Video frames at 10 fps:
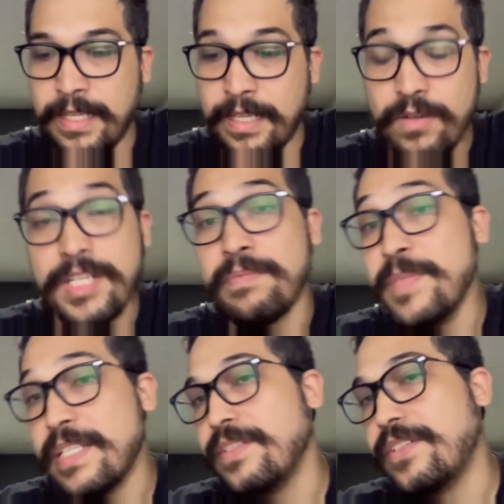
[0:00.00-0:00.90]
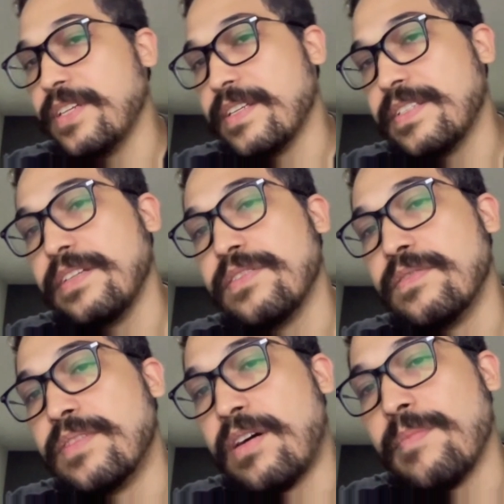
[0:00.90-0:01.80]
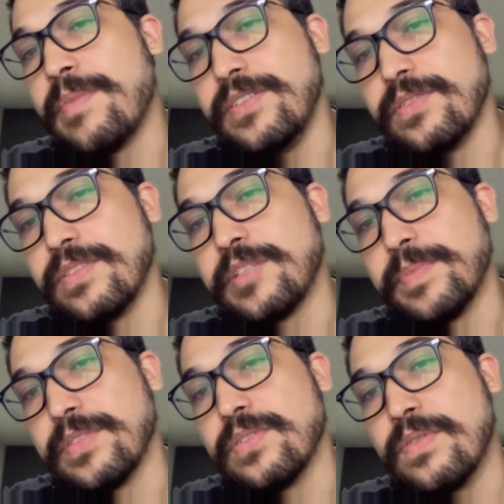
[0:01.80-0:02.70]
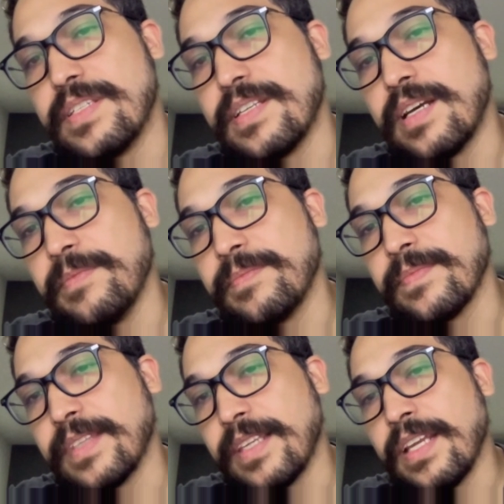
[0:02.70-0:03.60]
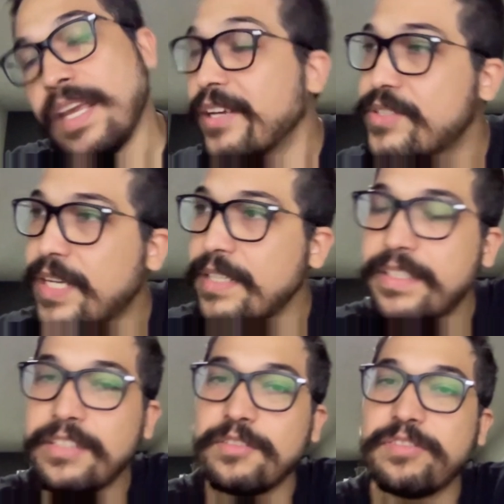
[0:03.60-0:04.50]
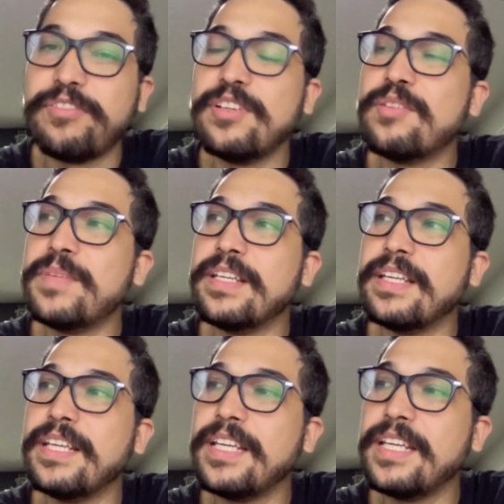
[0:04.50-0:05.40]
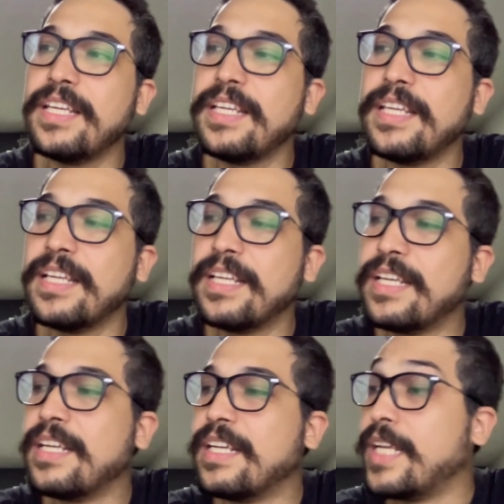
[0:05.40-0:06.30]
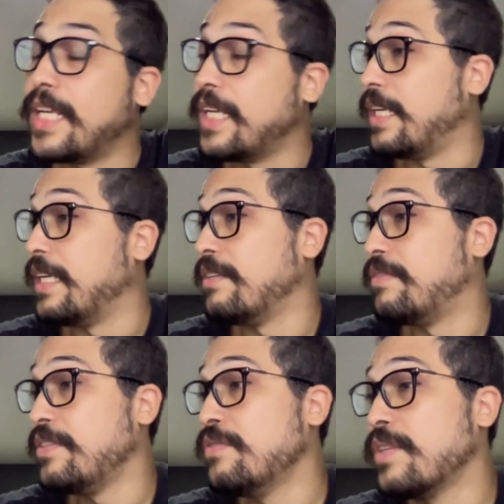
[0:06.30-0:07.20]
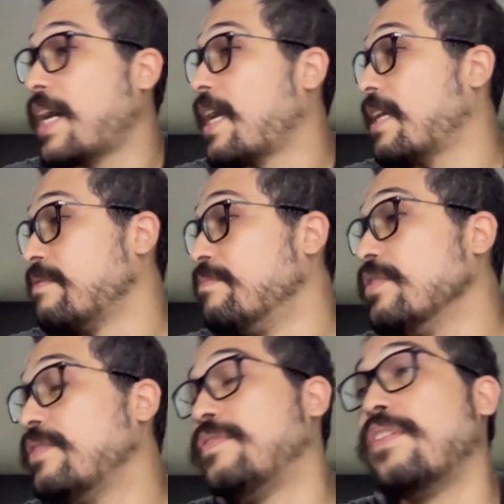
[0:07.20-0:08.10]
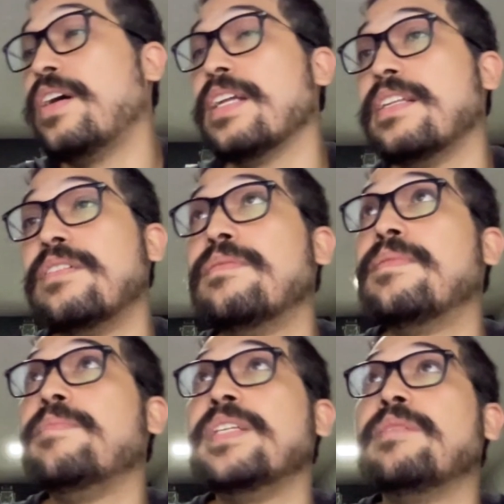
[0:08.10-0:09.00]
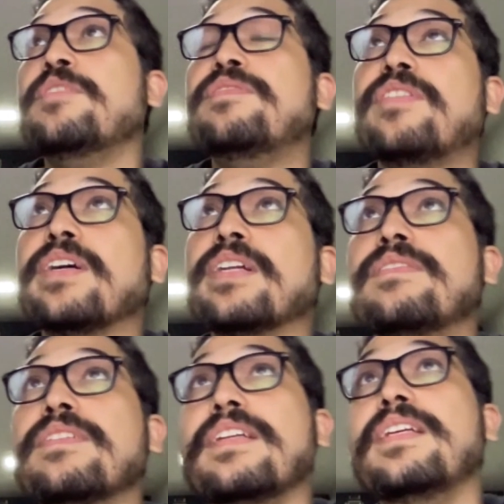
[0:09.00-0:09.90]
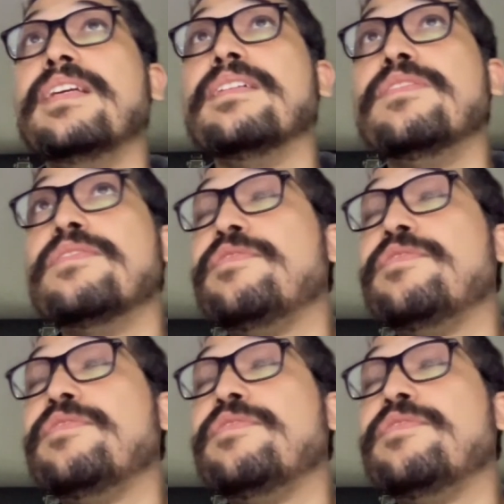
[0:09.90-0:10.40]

Eu já me senti assim com a obra de outras pessoas, sabe? Sim, eu, eu já entrei num filme e e vi um cara muito foda, uma mina muito foda num, cli num